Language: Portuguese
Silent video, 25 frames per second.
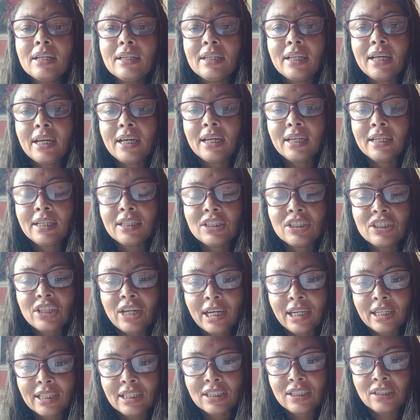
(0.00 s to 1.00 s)
Né? Ele
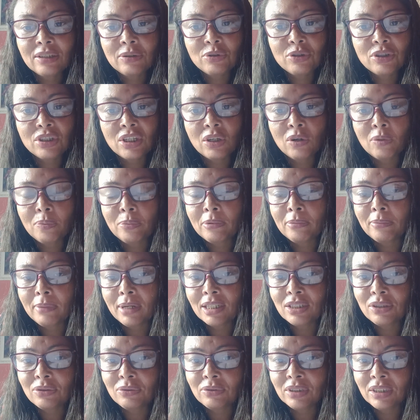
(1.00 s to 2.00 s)
já agradecendo ao Senhor por
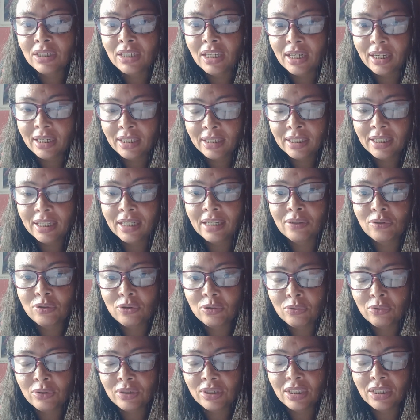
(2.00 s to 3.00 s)
mais um dia que Ele
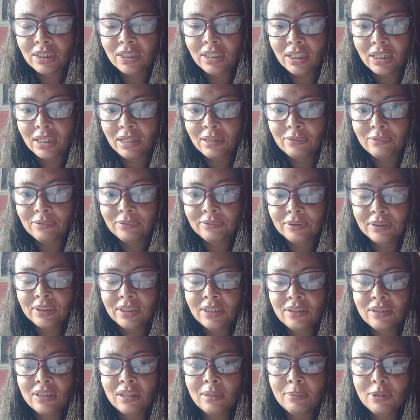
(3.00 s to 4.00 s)
nos concedeu.
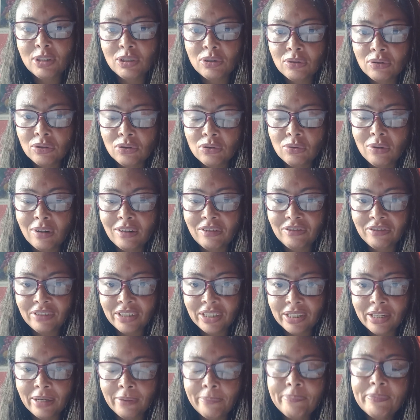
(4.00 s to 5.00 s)
Que Deus abençoe sua
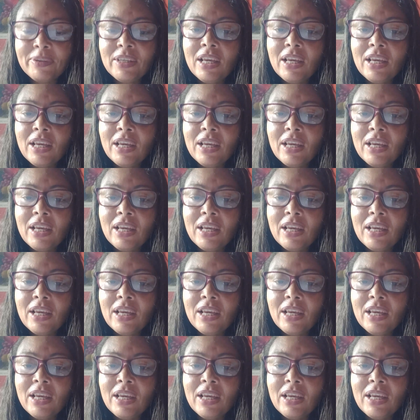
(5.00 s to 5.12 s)
vida.